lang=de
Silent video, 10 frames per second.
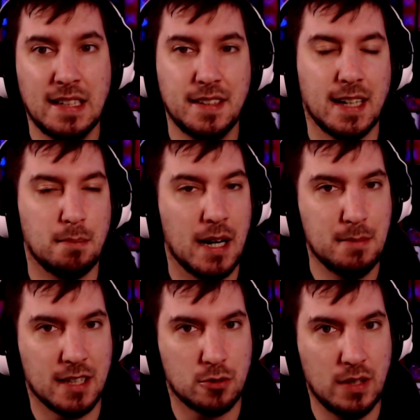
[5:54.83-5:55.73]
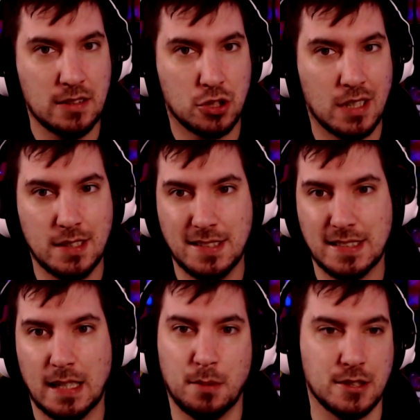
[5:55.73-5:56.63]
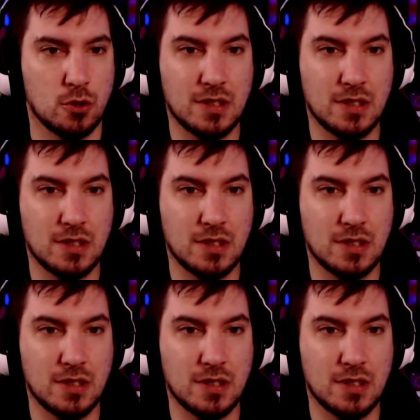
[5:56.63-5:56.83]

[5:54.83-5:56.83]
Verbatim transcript: Nach meinem aktuellen Stand ist es aber so,